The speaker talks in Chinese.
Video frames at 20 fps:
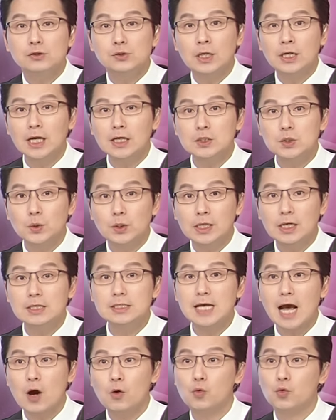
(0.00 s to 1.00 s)
算到昨天
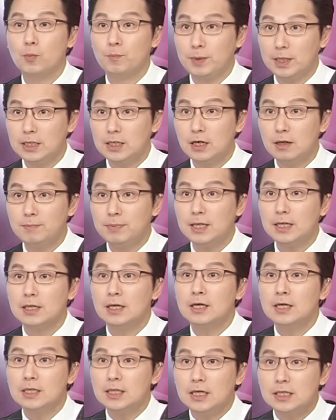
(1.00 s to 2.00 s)
下午，比特币
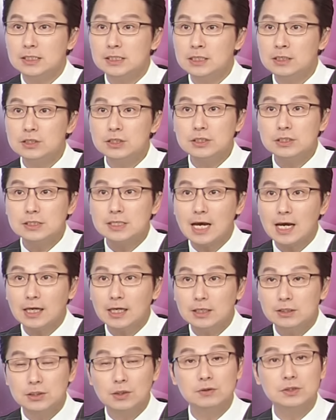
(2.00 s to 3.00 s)
已经是在
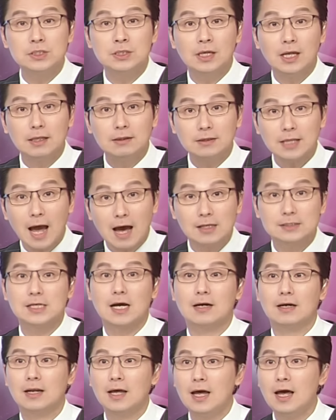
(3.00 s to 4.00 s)
一周之内大
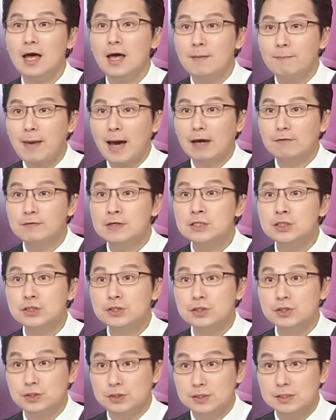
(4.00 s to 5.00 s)
涨了百分
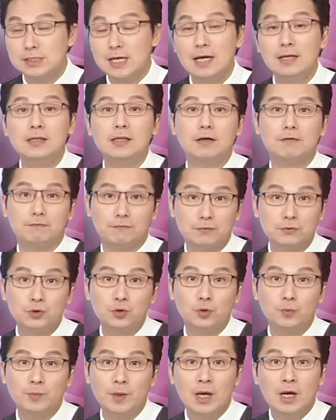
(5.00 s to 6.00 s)
之十三的幅
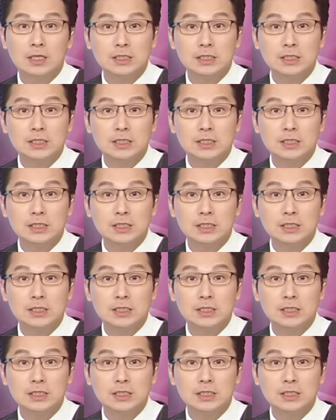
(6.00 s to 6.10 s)
度。